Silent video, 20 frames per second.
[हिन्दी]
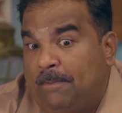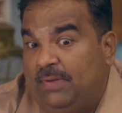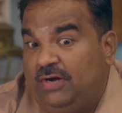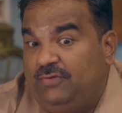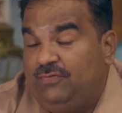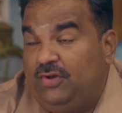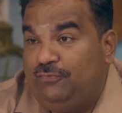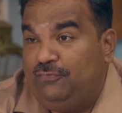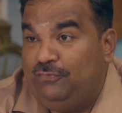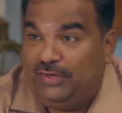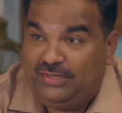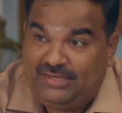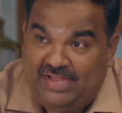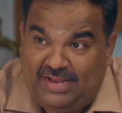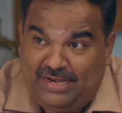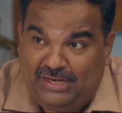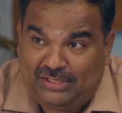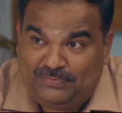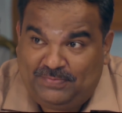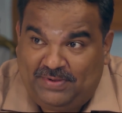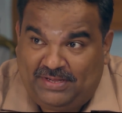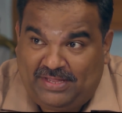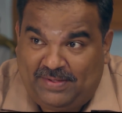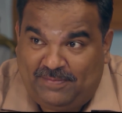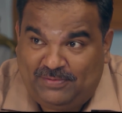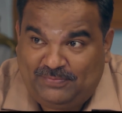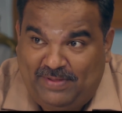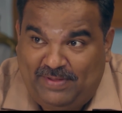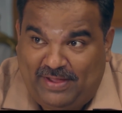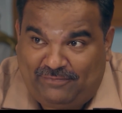But when Vijayalakshmi
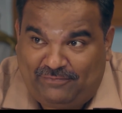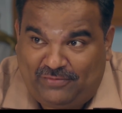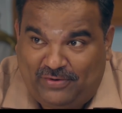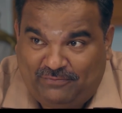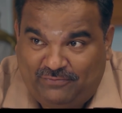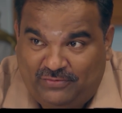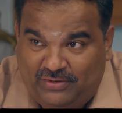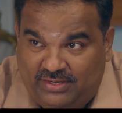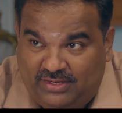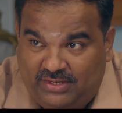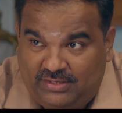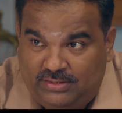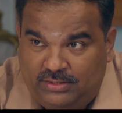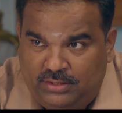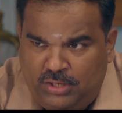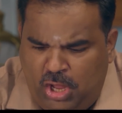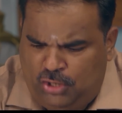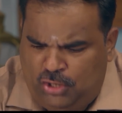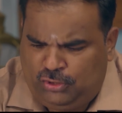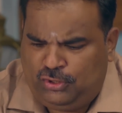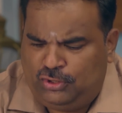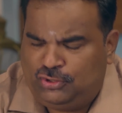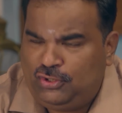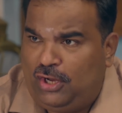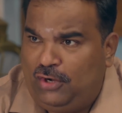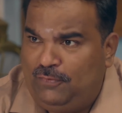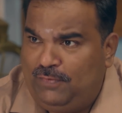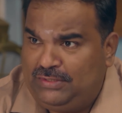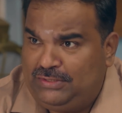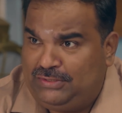comes back from work, she's
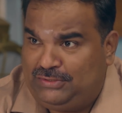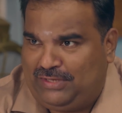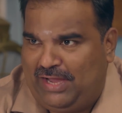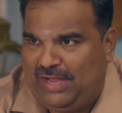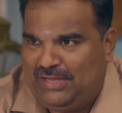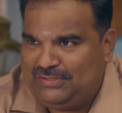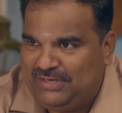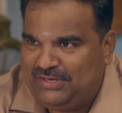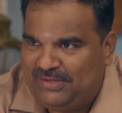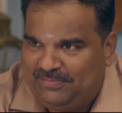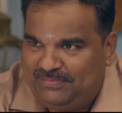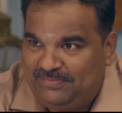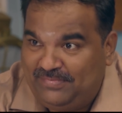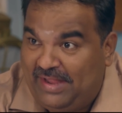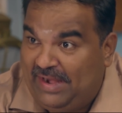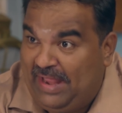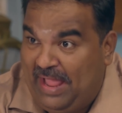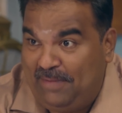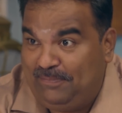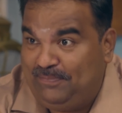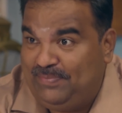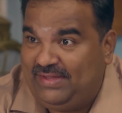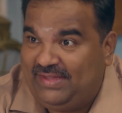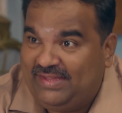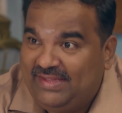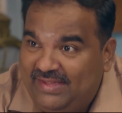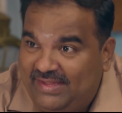always charged up and happy.